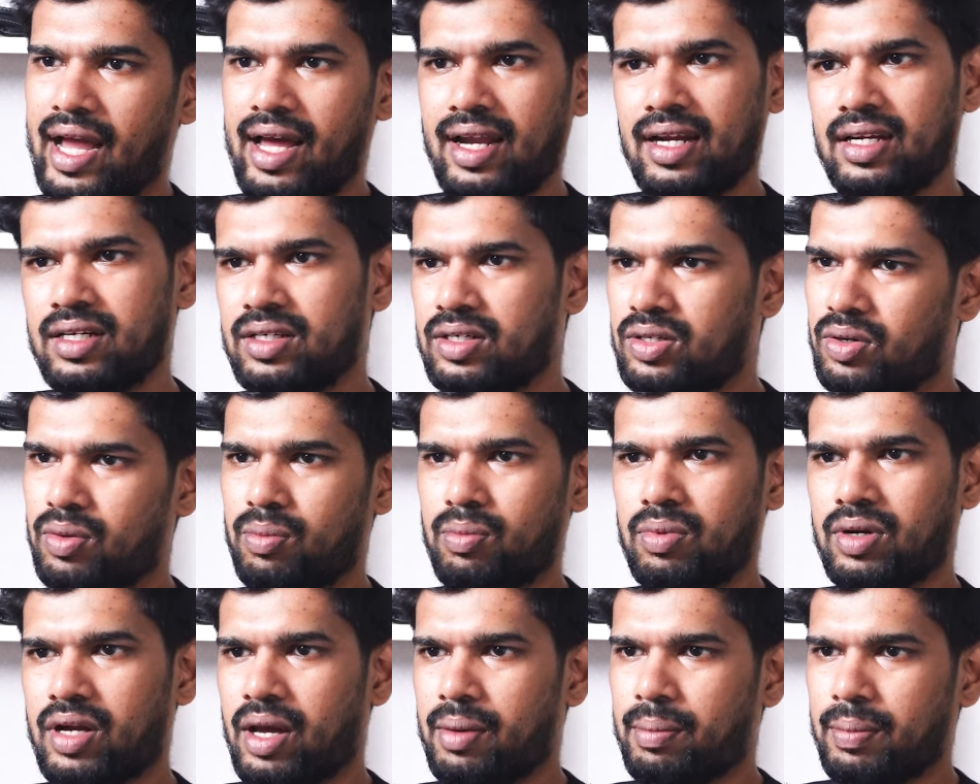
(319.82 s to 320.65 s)
டேலண்ட்
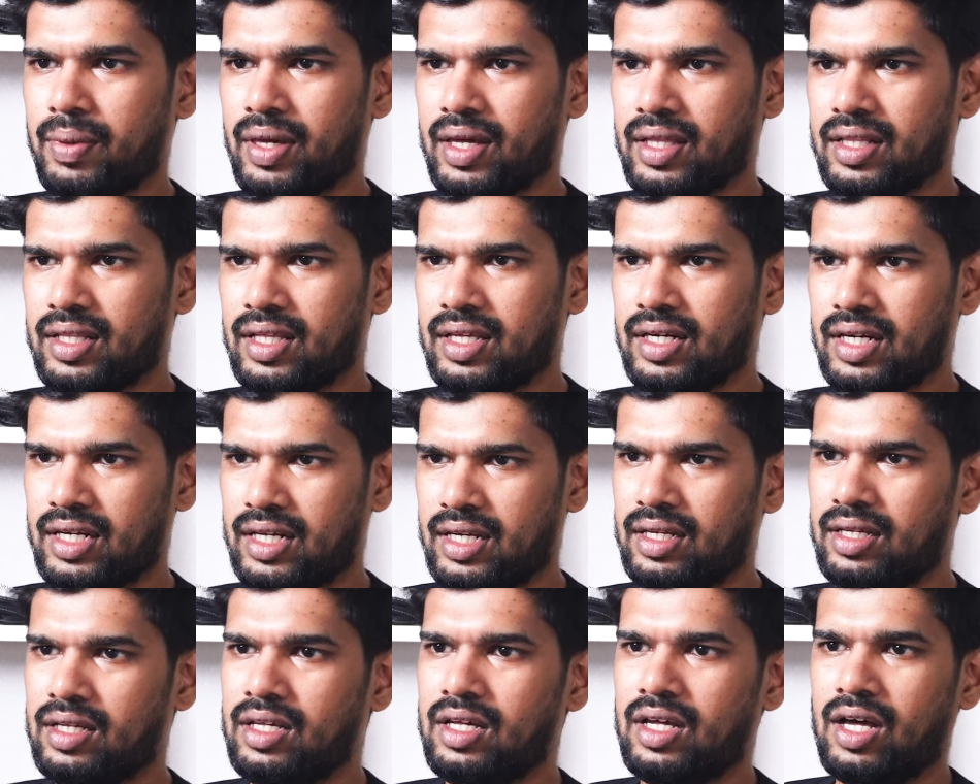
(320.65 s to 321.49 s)
ரொம்ப கம்மியாக தான்
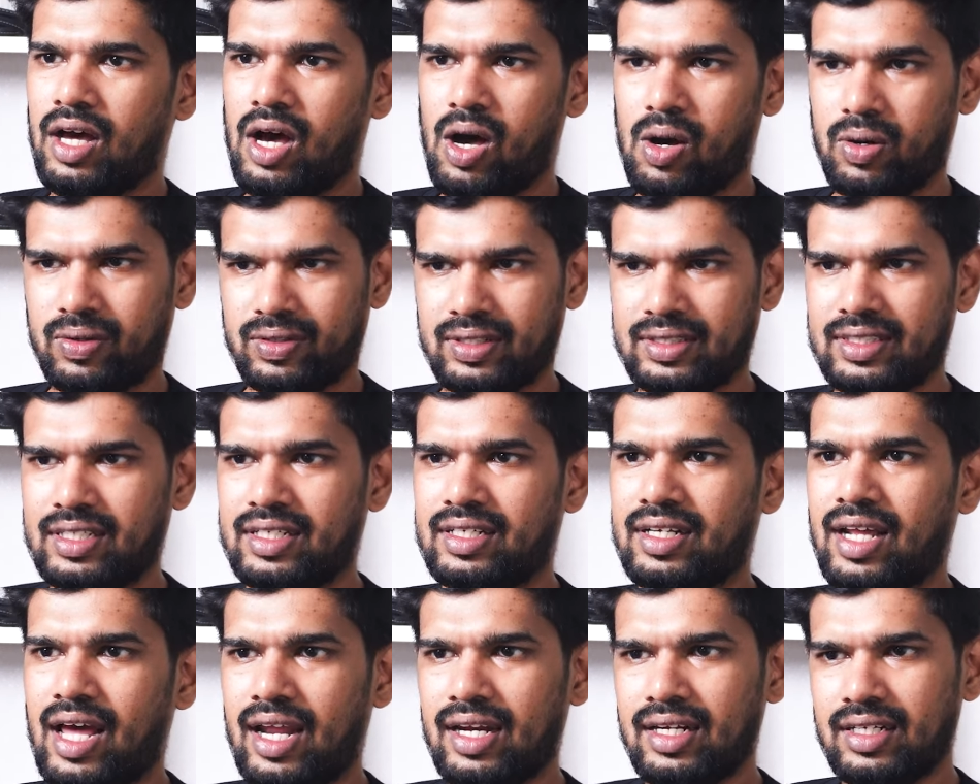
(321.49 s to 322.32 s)
இருக்குது அவங்க அந்த
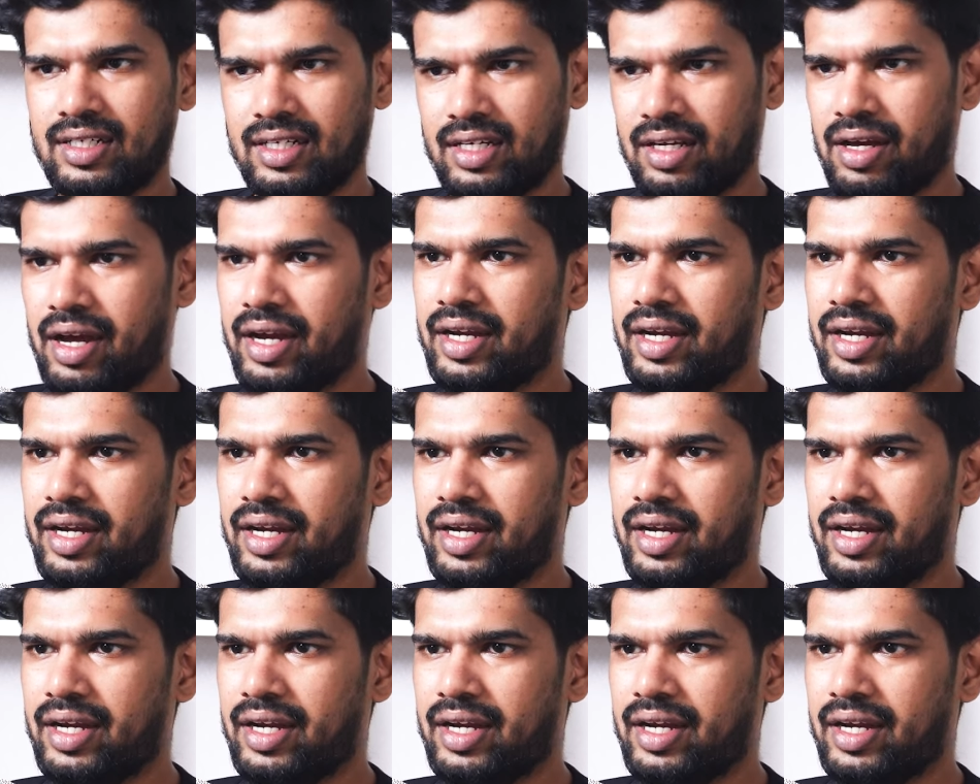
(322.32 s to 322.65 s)
டேலண்ட்டை